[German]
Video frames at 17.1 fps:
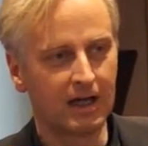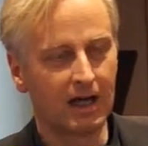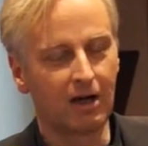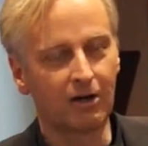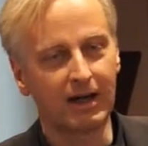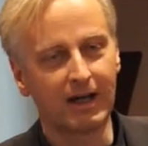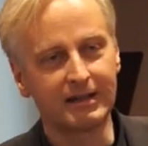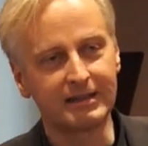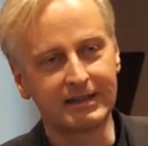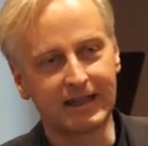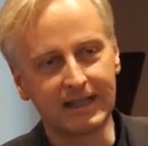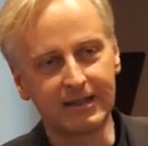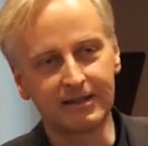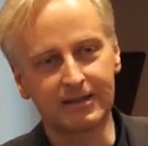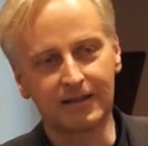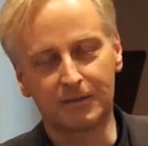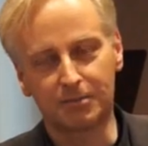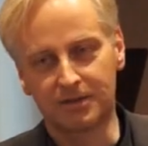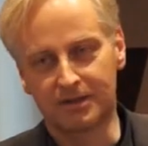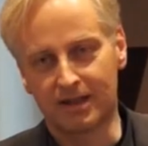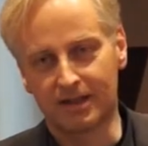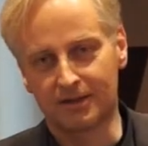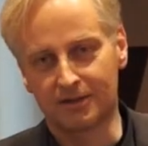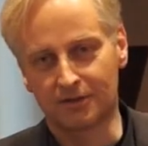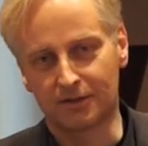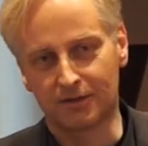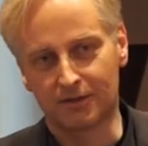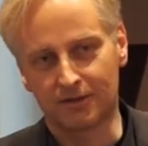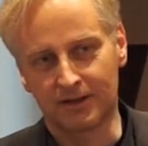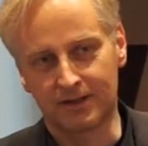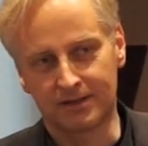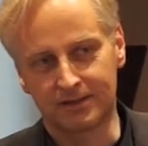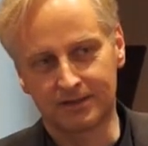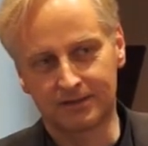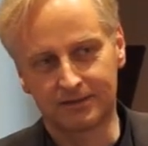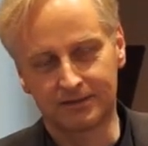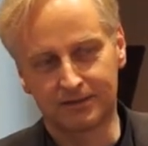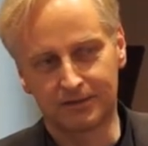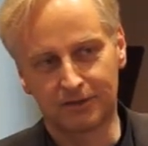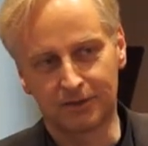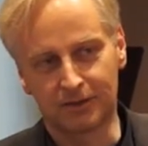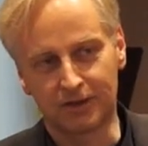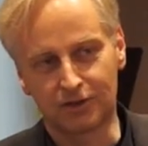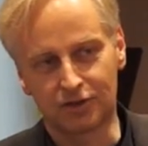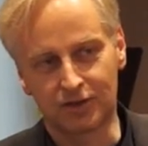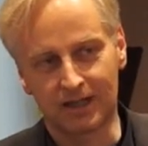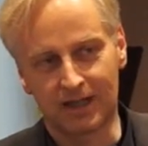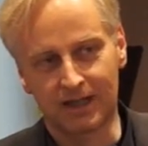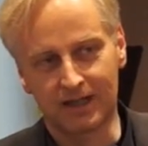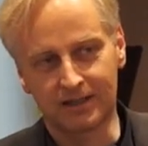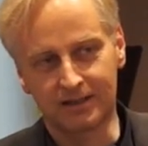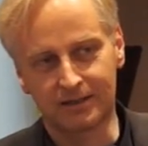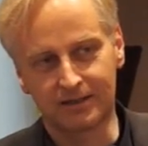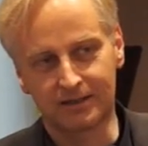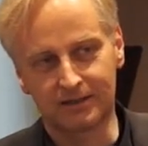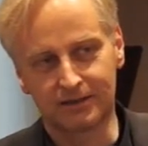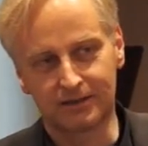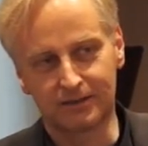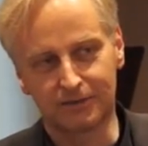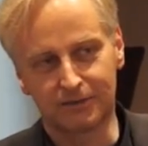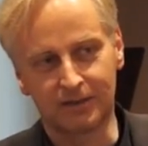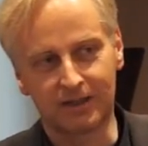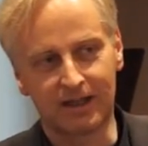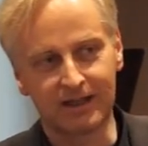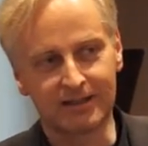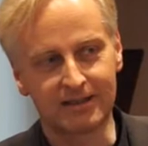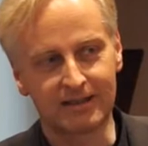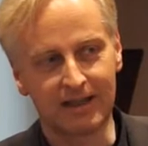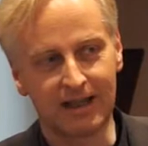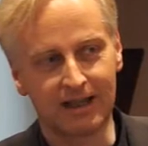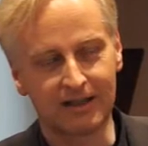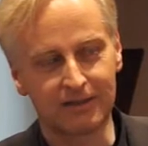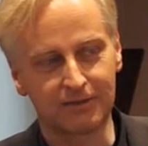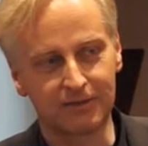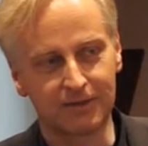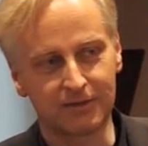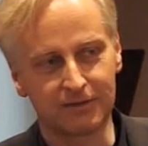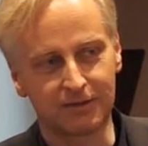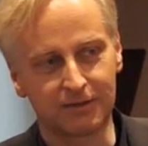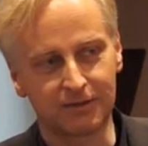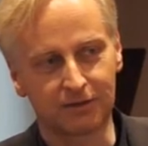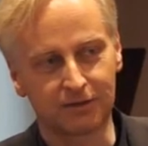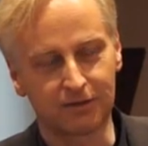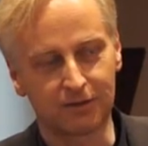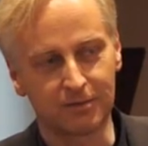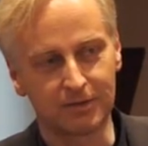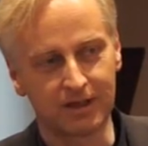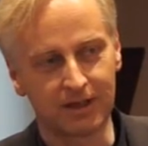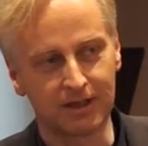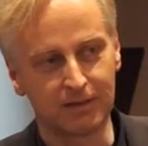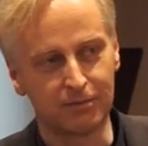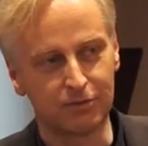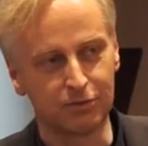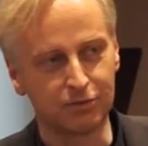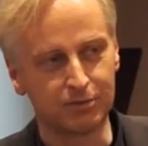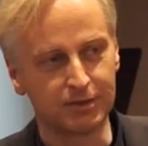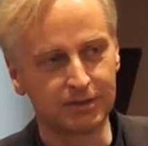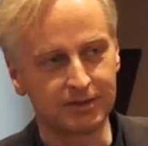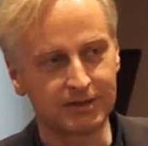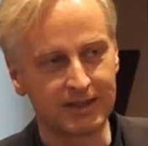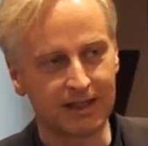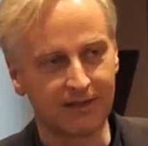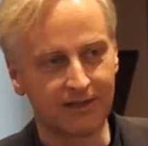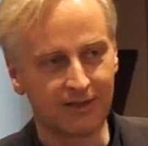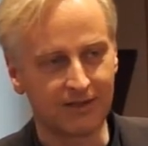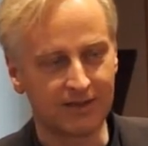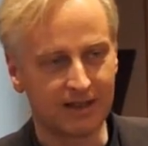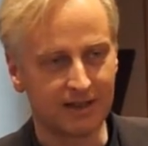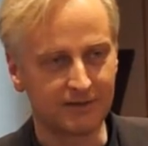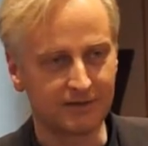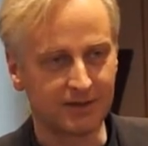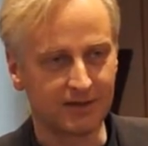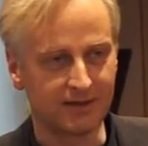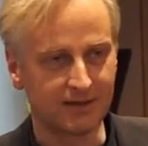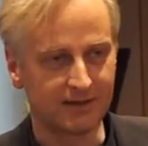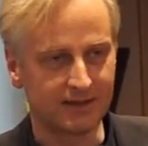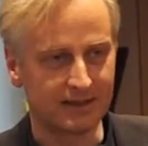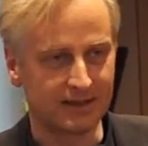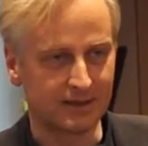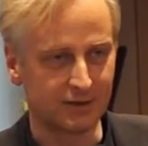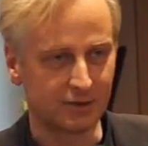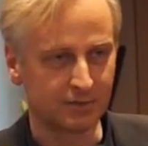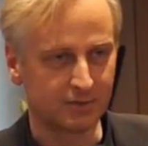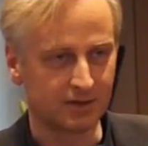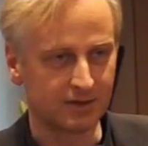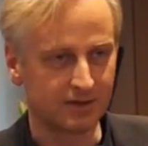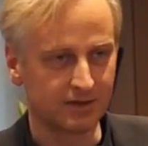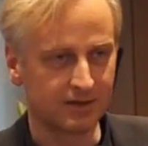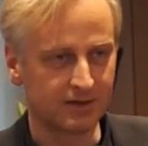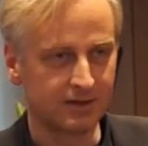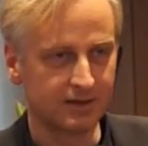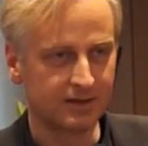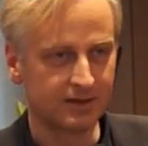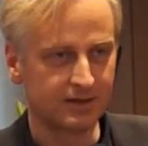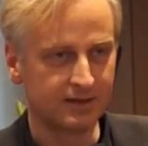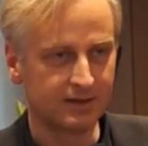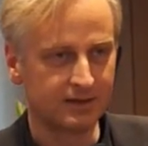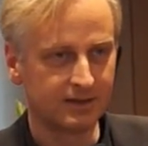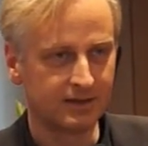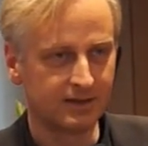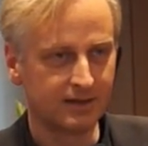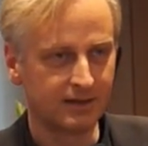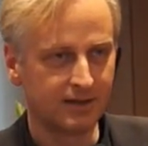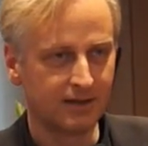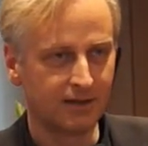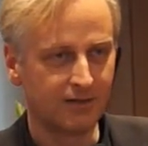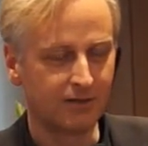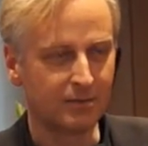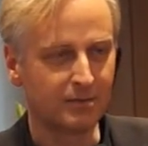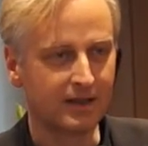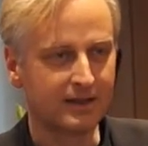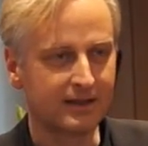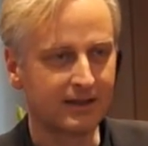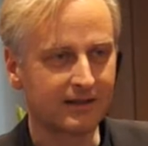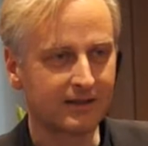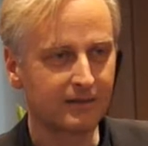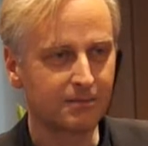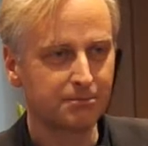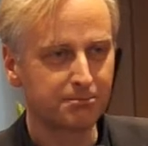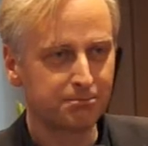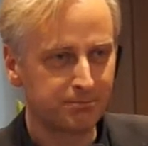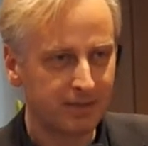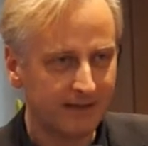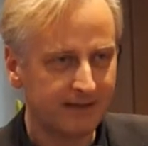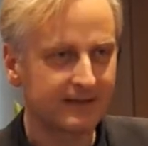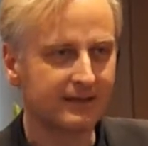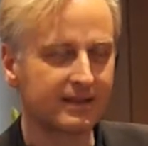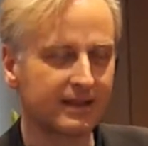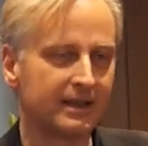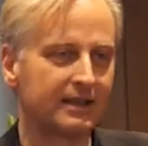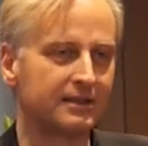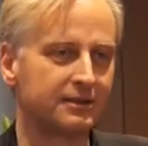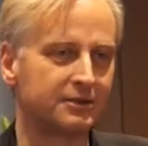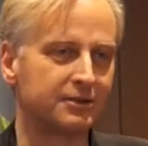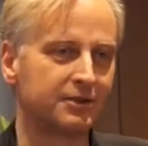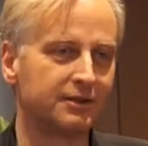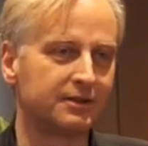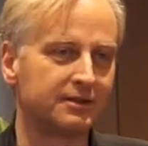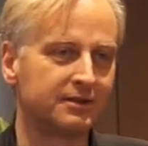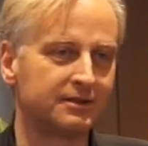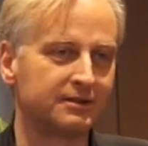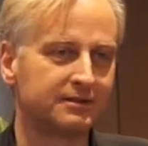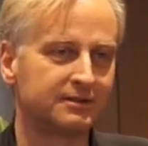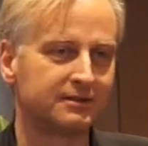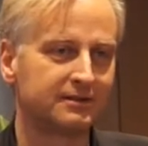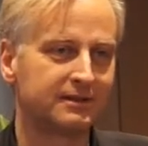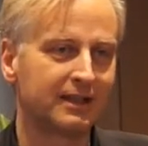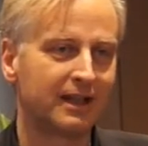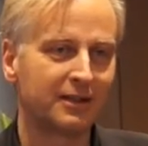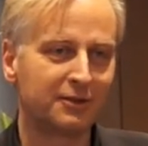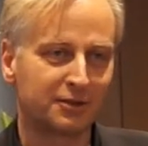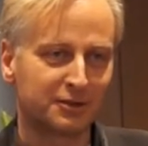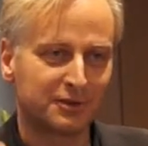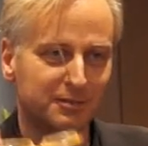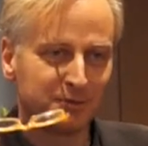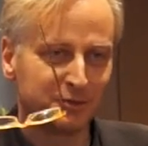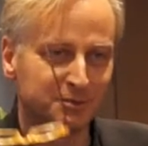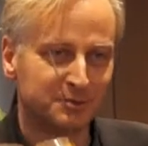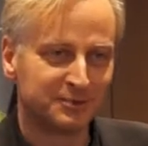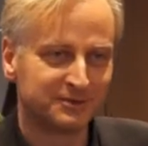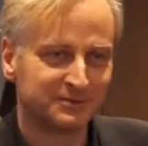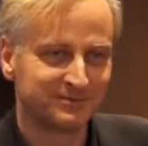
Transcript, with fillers: auch ein dringendes Betätigungsfeld für den Staat. Vielleicht lernen wir von Dr. Michael Blume jetzt etwas darüber, wie man das besser regeln könnte. Herr Dr. Blume.